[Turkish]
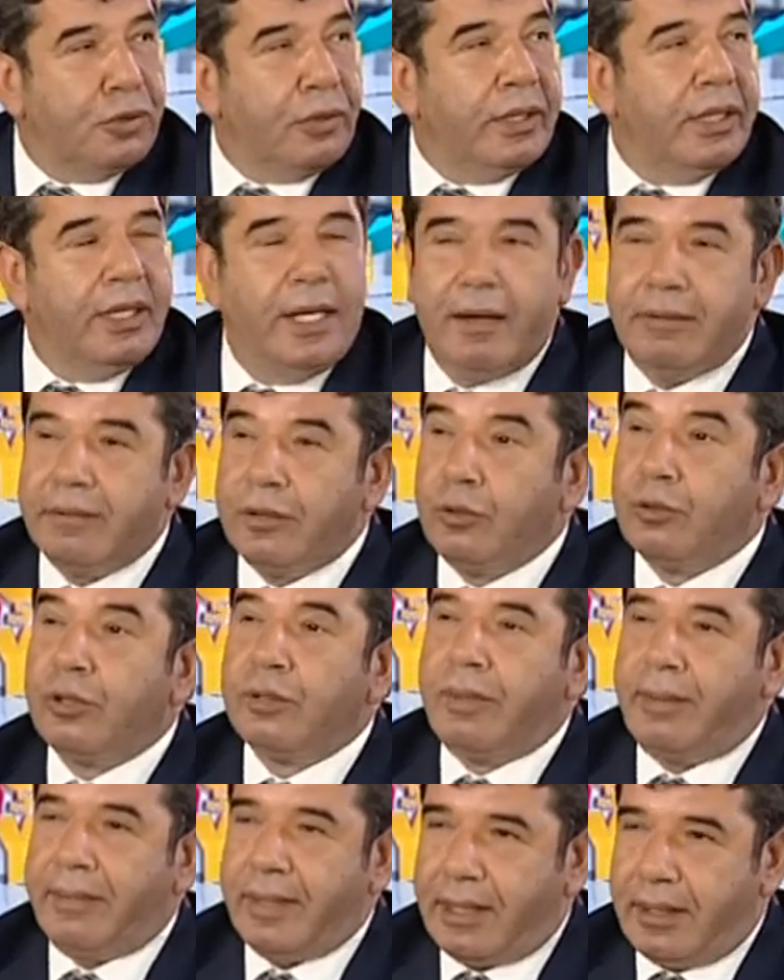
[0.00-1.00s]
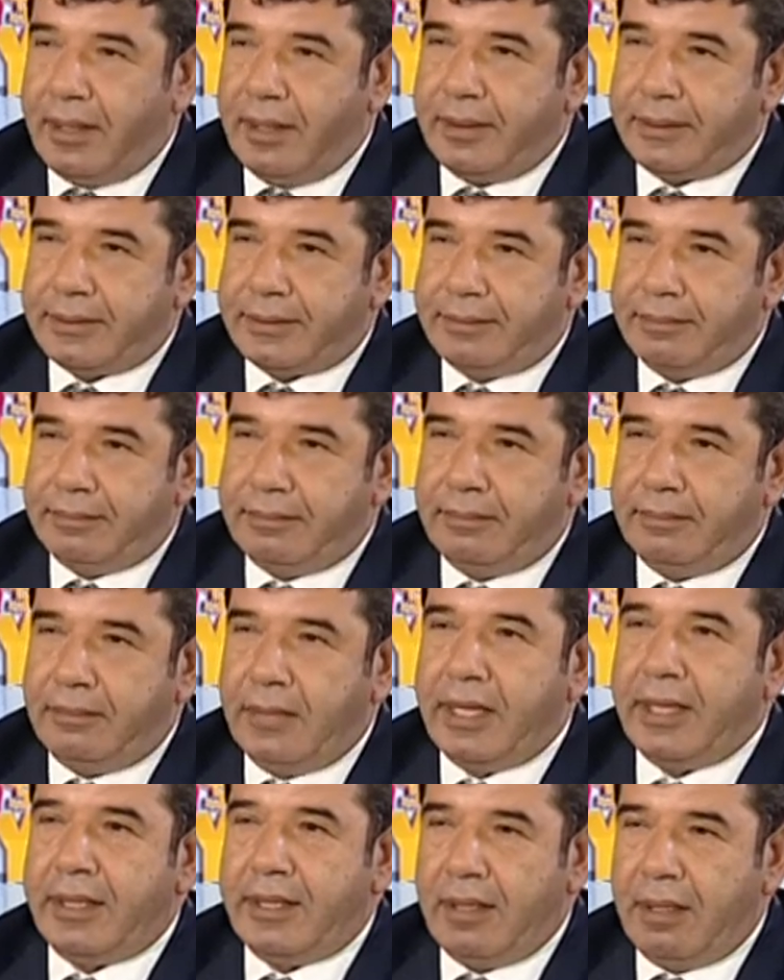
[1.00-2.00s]
çok iyi evde oturmamak lazım
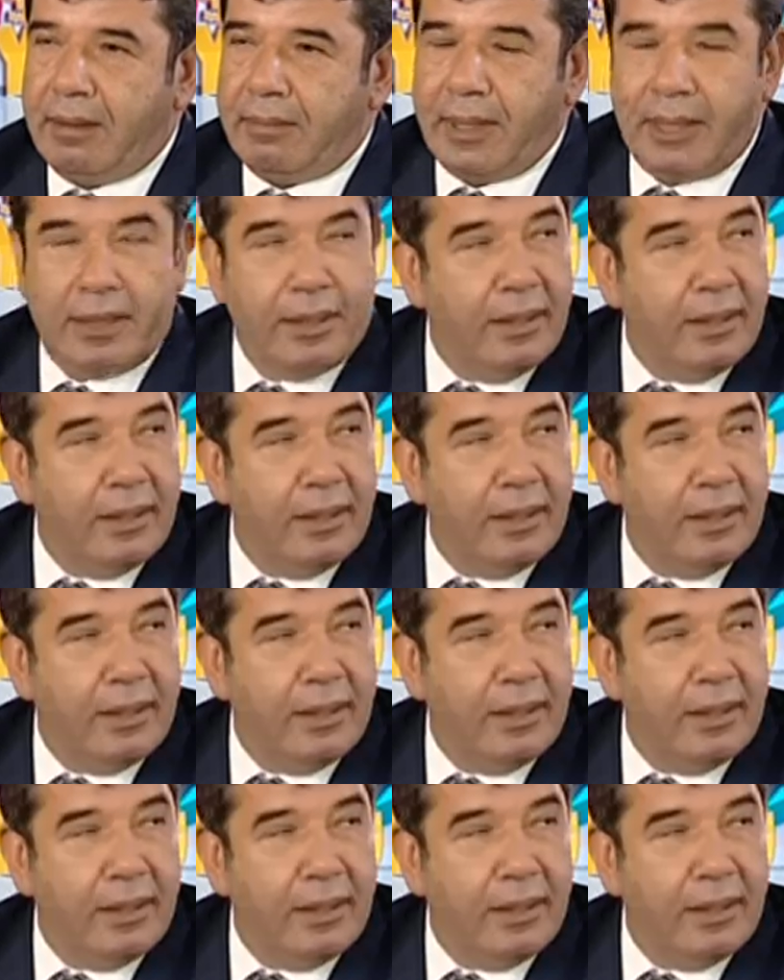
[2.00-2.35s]
makine almak